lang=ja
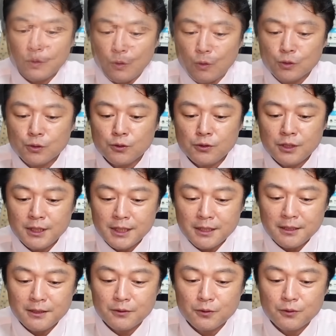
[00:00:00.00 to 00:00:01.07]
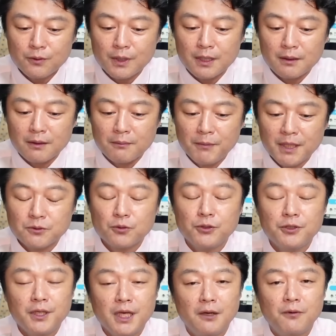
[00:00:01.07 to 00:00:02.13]
遅すぎたっていうことはまあそう
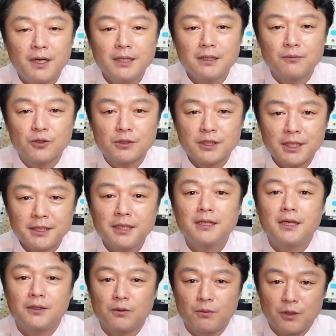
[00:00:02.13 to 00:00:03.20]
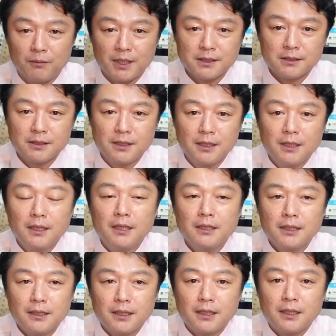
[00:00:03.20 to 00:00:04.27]
いう批判はあっても仕方がないと思います
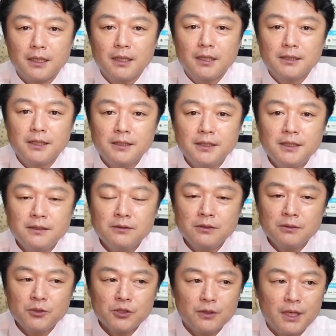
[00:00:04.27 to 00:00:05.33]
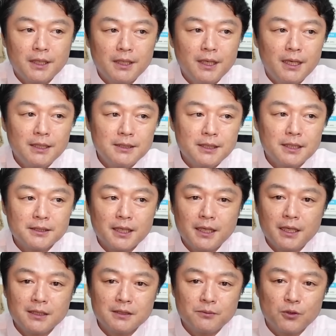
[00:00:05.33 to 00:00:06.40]
ただジャニーズ事務所が依頼した
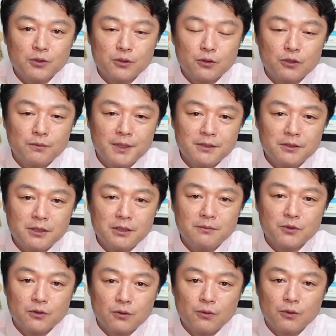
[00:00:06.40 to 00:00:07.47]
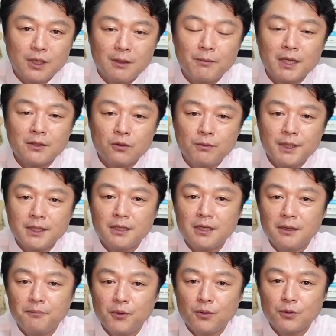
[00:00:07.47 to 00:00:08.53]
再発防止特別チームの方がまとめた
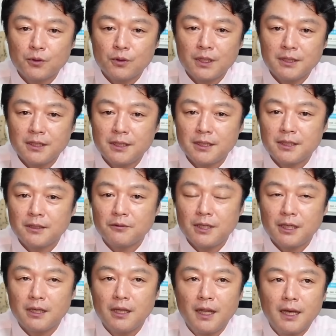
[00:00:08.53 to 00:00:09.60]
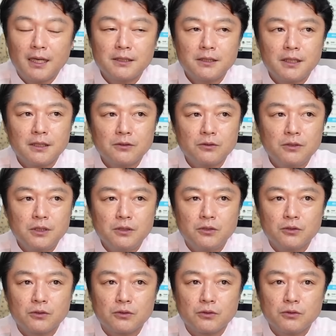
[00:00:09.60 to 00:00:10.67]
レポートが出てきたのが8月
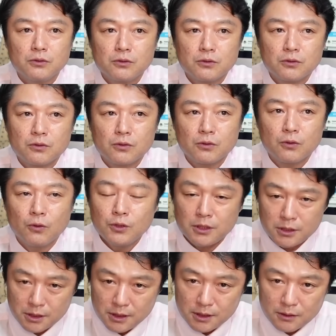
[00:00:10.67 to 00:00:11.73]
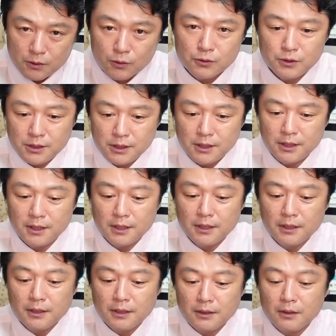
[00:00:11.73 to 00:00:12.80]
25日6日、
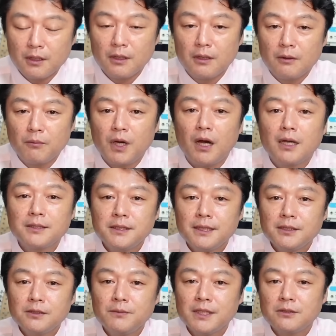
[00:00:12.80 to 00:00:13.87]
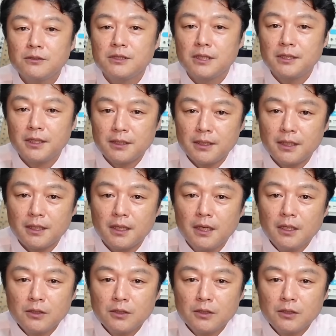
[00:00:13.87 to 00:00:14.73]
まあ、8月末に出てきて